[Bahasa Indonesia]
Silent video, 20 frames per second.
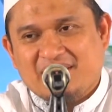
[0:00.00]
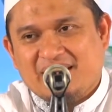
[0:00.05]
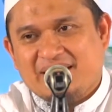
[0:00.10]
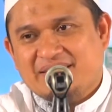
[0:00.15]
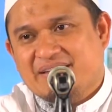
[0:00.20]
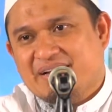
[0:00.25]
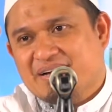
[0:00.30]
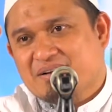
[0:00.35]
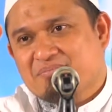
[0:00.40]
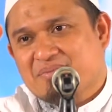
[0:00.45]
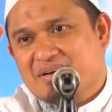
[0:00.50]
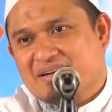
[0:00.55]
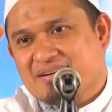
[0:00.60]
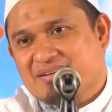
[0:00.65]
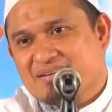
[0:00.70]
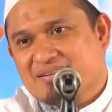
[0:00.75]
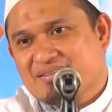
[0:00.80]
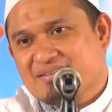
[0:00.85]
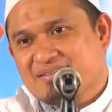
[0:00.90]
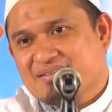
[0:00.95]
Haji Akbar.
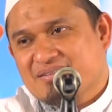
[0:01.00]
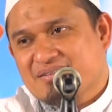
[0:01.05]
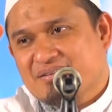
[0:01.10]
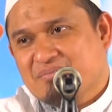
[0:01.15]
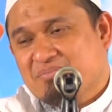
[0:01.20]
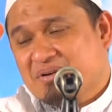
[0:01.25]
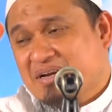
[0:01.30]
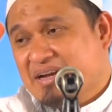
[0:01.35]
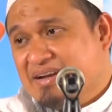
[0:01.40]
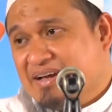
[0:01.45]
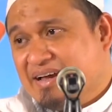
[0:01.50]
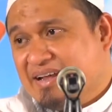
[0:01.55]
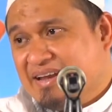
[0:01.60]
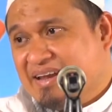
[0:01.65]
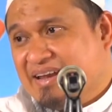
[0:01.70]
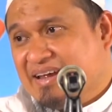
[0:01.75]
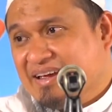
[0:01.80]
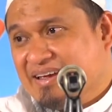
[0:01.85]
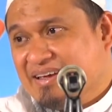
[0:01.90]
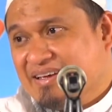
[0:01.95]
Pernah dengar
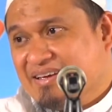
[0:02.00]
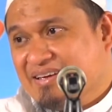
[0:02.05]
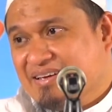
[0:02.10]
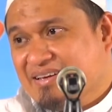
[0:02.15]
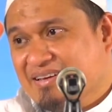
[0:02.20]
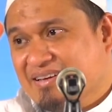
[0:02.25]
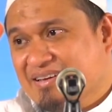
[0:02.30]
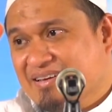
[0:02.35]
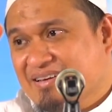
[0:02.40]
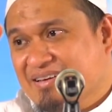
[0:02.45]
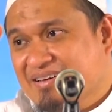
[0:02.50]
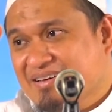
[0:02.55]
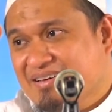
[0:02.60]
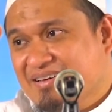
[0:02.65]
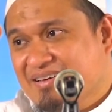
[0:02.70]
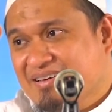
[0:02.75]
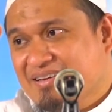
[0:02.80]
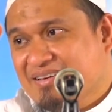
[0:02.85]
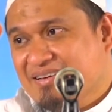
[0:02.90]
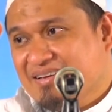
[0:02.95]
ini?
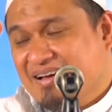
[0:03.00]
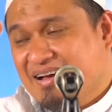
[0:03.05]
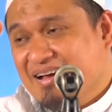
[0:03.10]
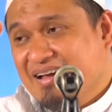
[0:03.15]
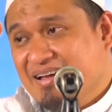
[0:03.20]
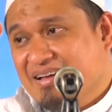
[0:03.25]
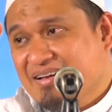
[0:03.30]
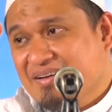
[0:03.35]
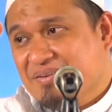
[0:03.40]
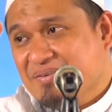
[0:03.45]
Hah?